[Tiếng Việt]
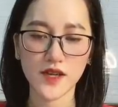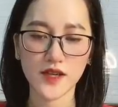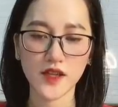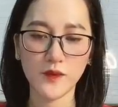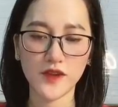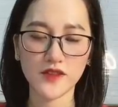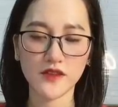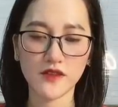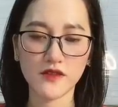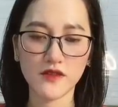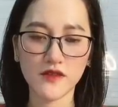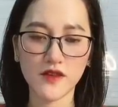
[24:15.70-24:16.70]
Nhưng bây giờ
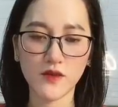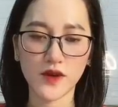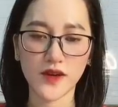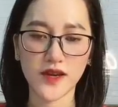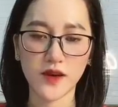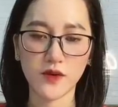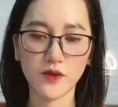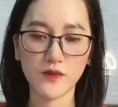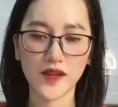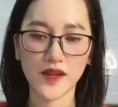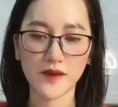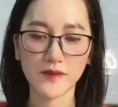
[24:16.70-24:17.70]
Khương Nương Nguyệt lại ôm
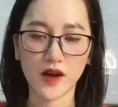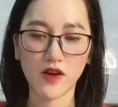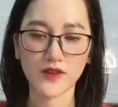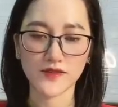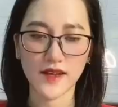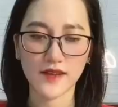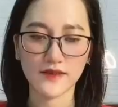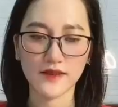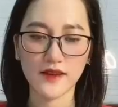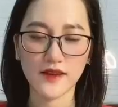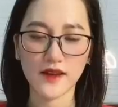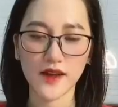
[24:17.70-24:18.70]
lấy anh mà hỏi rằng
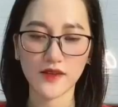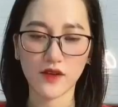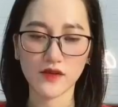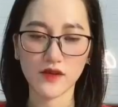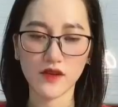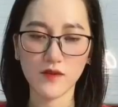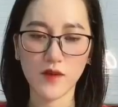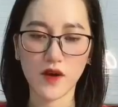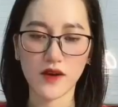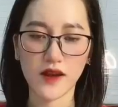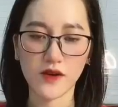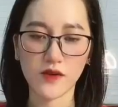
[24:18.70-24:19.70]
Anh có nỡ
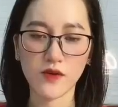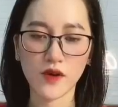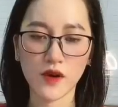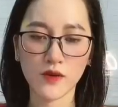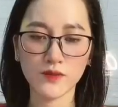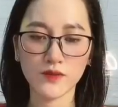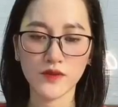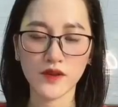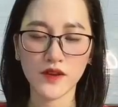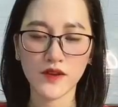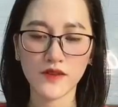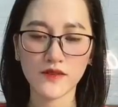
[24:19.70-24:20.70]
bỏ lại cô không
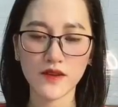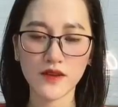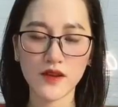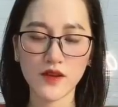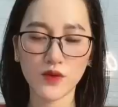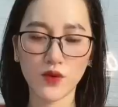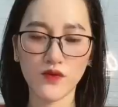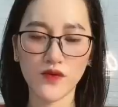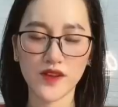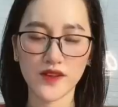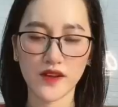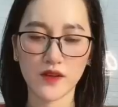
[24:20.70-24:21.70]
Tất nhiên cố
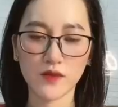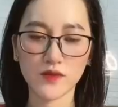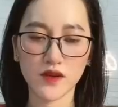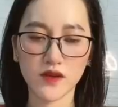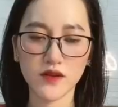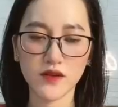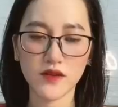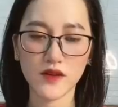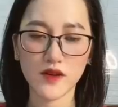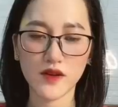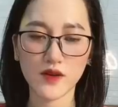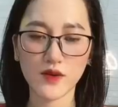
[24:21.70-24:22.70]
vị thành không nỡ
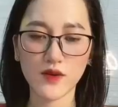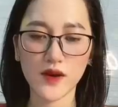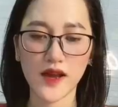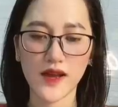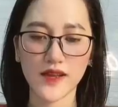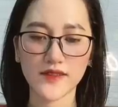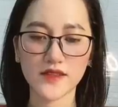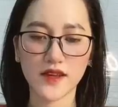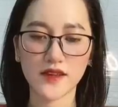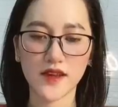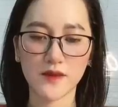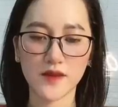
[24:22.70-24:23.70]
Cô là ánh
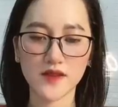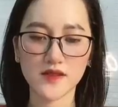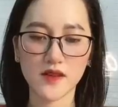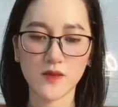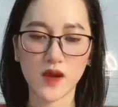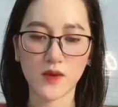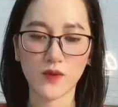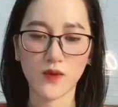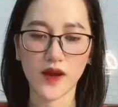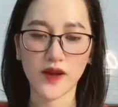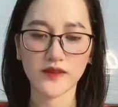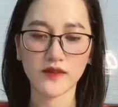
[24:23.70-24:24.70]
trăng đẹp nhất trong lòng của
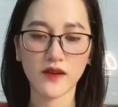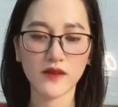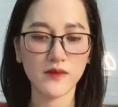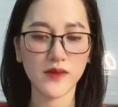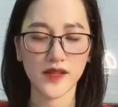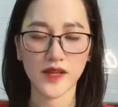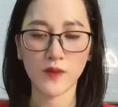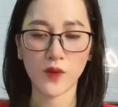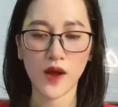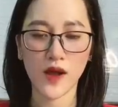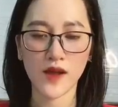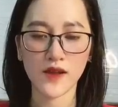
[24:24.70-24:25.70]
anh Hơn 10 năm
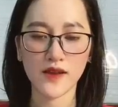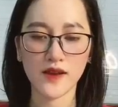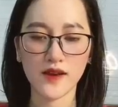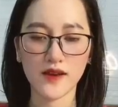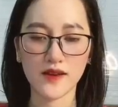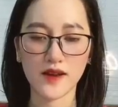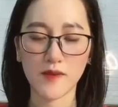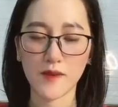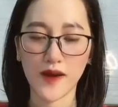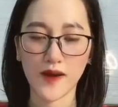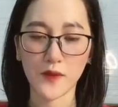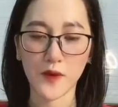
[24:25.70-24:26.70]
qua Là
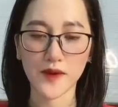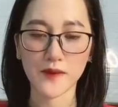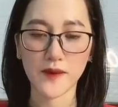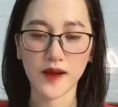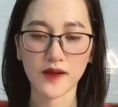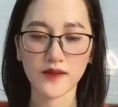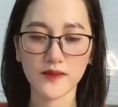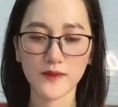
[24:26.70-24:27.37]
mạng của anh mà